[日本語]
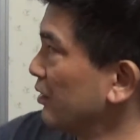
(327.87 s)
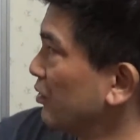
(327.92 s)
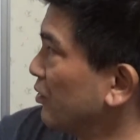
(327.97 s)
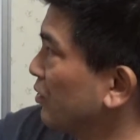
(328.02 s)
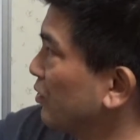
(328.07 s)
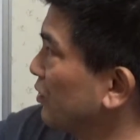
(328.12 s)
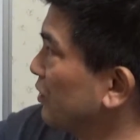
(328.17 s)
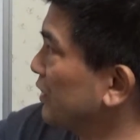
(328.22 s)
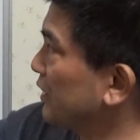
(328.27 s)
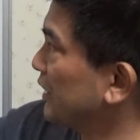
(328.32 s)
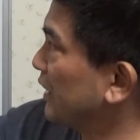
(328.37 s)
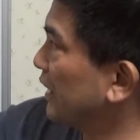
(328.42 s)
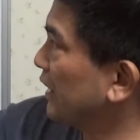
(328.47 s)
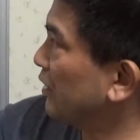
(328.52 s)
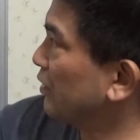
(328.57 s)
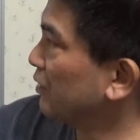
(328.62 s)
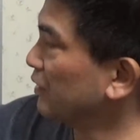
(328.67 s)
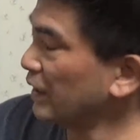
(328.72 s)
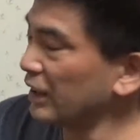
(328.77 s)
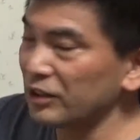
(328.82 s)
この力
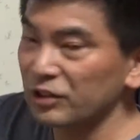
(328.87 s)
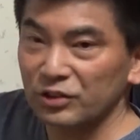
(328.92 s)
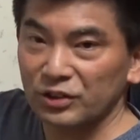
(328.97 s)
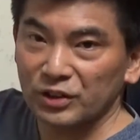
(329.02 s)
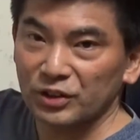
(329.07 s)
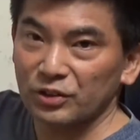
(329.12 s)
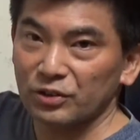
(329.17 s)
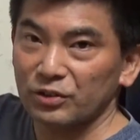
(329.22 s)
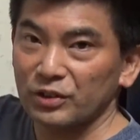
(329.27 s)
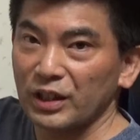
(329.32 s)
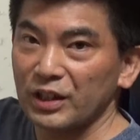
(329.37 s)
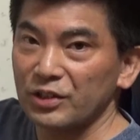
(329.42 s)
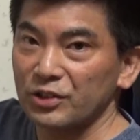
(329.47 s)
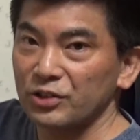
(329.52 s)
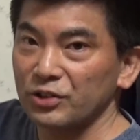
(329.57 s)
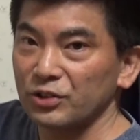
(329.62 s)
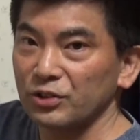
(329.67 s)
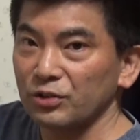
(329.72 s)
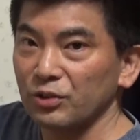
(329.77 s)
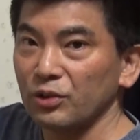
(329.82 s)
を出すっていう練
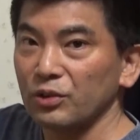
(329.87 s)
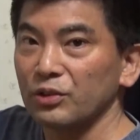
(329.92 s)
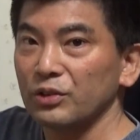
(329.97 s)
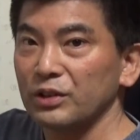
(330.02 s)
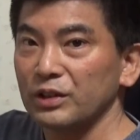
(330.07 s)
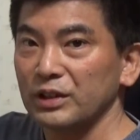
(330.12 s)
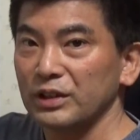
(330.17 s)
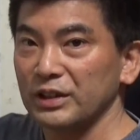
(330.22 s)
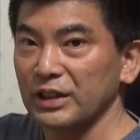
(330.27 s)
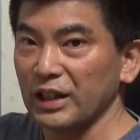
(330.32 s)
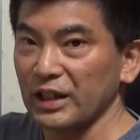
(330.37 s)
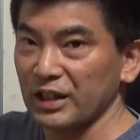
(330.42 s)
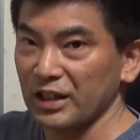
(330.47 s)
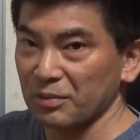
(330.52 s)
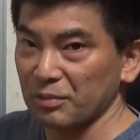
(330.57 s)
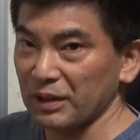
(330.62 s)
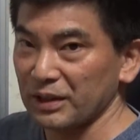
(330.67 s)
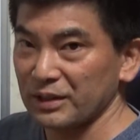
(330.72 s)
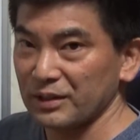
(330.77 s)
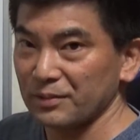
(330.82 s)
習をしてい
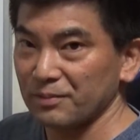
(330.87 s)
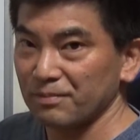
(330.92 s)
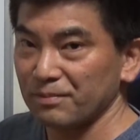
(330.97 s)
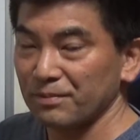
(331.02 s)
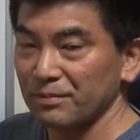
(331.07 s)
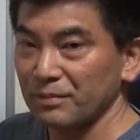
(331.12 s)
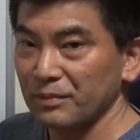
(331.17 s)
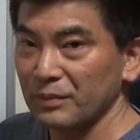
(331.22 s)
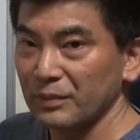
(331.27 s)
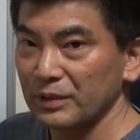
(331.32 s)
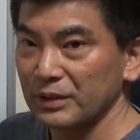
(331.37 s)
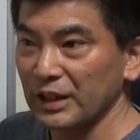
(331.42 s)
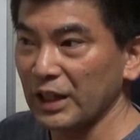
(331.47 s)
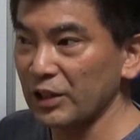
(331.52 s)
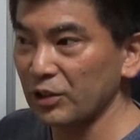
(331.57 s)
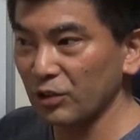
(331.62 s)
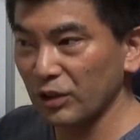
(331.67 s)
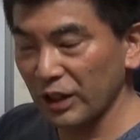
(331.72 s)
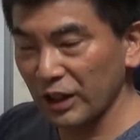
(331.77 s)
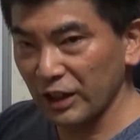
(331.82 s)
きます。
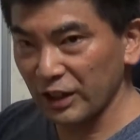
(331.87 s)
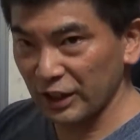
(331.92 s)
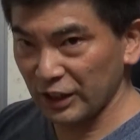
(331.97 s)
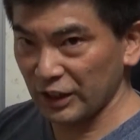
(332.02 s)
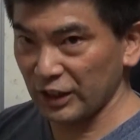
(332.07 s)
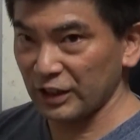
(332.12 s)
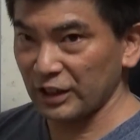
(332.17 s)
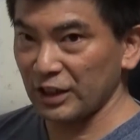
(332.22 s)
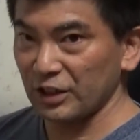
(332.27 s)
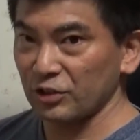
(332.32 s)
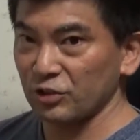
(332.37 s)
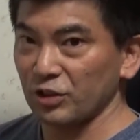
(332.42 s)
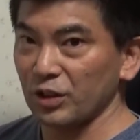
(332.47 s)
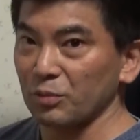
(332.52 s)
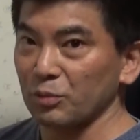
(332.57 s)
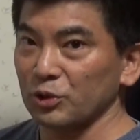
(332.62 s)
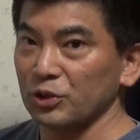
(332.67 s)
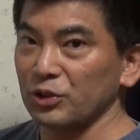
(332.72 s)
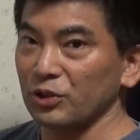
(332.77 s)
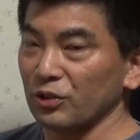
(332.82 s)
最初から力んでいる人は
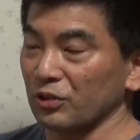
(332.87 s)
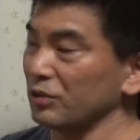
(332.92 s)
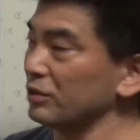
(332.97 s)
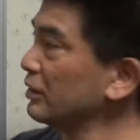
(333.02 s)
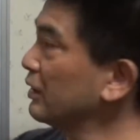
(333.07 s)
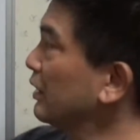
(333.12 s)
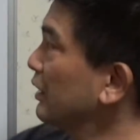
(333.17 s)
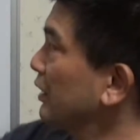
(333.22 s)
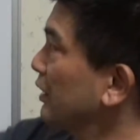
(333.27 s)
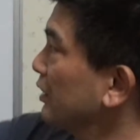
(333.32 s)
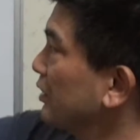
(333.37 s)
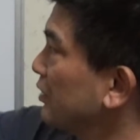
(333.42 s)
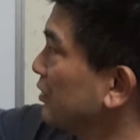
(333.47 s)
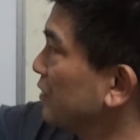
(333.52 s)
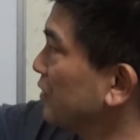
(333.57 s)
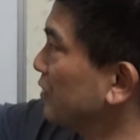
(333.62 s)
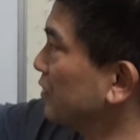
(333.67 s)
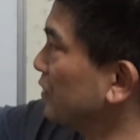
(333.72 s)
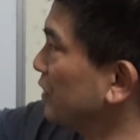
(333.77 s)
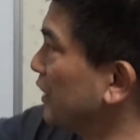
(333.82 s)
もちろん、
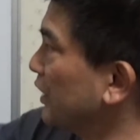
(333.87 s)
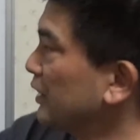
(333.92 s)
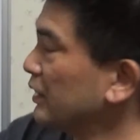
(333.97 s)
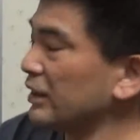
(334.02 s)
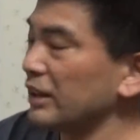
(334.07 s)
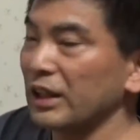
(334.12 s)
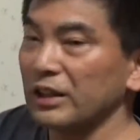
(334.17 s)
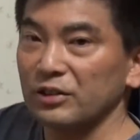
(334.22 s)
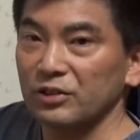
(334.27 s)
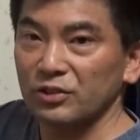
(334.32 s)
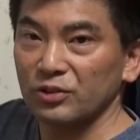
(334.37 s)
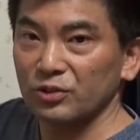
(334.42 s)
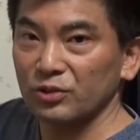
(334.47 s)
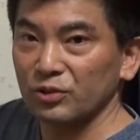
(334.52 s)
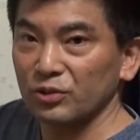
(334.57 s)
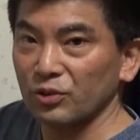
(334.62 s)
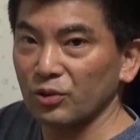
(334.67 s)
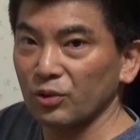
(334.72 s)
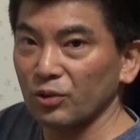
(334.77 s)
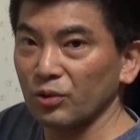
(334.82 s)
すぐに脱
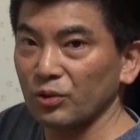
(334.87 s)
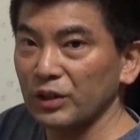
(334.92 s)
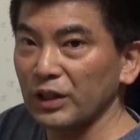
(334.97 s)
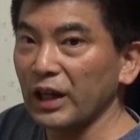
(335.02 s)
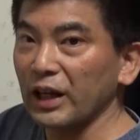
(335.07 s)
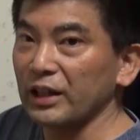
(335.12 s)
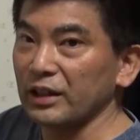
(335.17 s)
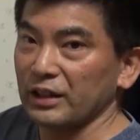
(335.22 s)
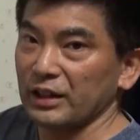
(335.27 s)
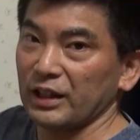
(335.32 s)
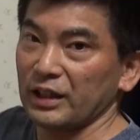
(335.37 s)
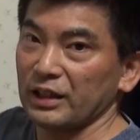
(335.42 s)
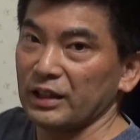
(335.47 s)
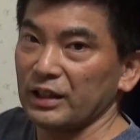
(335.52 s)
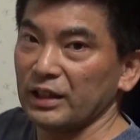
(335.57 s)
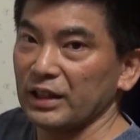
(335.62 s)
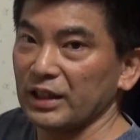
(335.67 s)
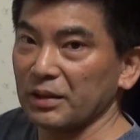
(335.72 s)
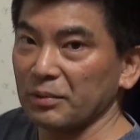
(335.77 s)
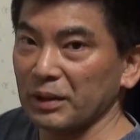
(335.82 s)
力の方に入って
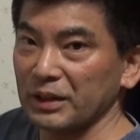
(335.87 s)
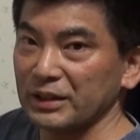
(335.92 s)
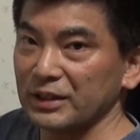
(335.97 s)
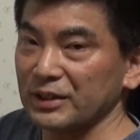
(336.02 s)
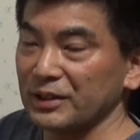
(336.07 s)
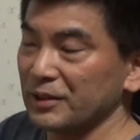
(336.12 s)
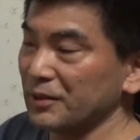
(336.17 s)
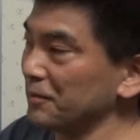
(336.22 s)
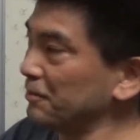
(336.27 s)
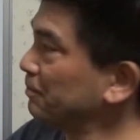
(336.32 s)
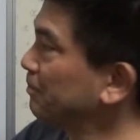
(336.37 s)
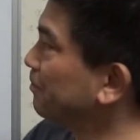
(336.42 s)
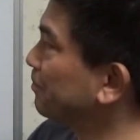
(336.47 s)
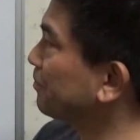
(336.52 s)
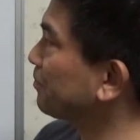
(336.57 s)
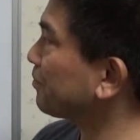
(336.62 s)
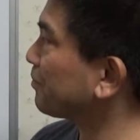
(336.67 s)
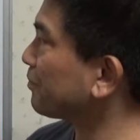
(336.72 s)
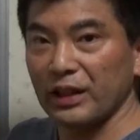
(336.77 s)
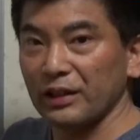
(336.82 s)
いきます。
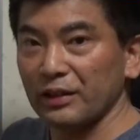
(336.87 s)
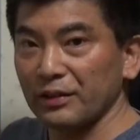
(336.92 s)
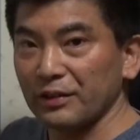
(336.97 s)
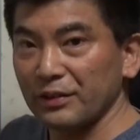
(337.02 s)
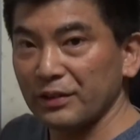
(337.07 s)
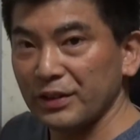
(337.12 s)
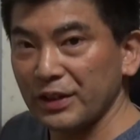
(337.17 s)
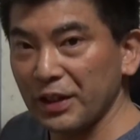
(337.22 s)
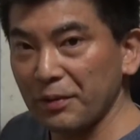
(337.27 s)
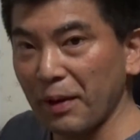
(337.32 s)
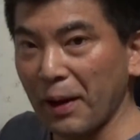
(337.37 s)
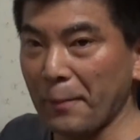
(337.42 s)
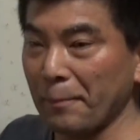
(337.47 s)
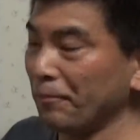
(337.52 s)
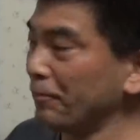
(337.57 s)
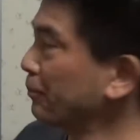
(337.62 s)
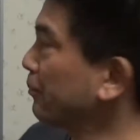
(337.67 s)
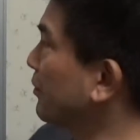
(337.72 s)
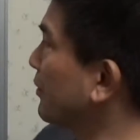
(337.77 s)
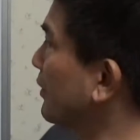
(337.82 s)
2番、
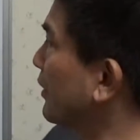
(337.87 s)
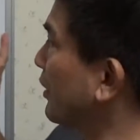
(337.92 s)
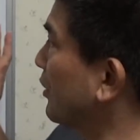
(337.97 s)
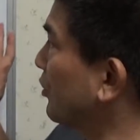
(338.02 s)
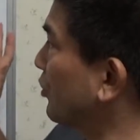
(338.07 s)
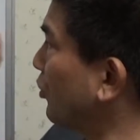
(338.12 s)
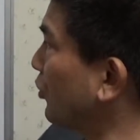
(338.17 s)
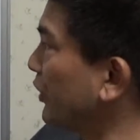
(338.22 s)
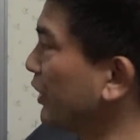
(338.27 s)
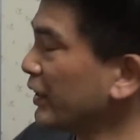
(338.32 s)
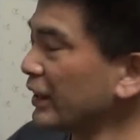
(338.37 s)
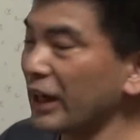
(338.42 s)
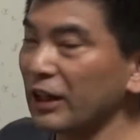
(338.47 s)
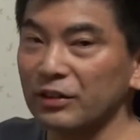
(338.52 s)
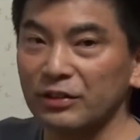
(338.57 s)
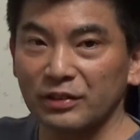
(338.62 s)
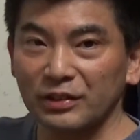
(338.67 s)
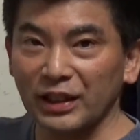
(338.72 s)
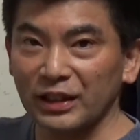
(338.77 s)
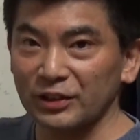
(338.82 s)
とにか
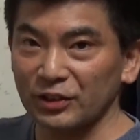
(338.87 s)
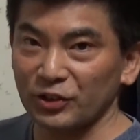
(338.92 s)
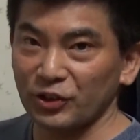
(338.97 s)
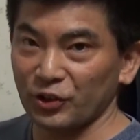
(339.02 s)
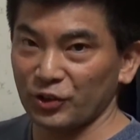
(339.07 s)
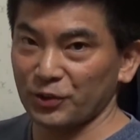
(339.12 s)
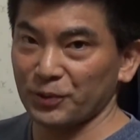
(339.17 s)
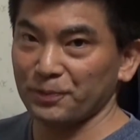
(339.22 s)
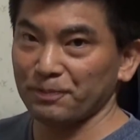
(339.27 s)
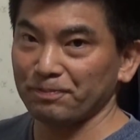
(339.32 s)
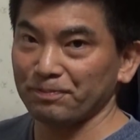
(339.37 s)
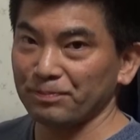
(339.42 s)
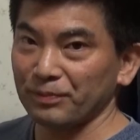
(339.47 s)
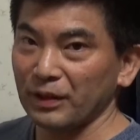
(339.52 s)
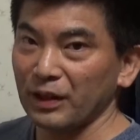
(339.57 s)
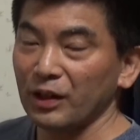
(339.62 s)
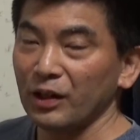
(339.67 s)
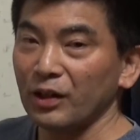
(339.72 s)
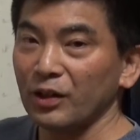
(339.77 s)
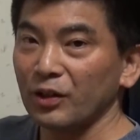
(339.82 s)
く脱力。
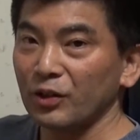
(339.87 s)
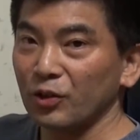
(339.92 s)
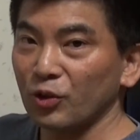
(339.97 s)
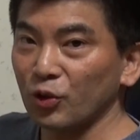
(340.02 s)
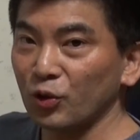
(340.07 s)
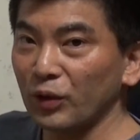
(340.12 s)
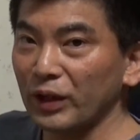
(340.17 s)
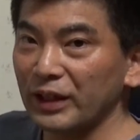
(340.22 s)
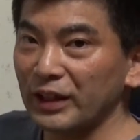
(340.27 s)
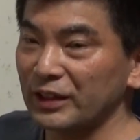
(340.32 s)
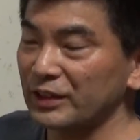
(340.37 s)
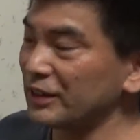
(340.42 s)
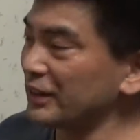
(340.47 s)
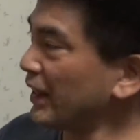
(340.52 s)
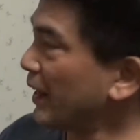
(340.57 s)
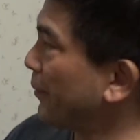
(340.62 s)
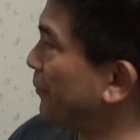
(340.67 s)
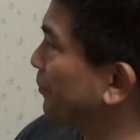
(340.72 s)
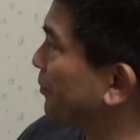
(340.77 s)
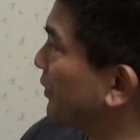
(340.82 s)
ここはです
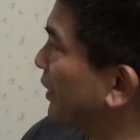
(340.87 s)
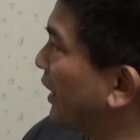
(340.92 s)
ね、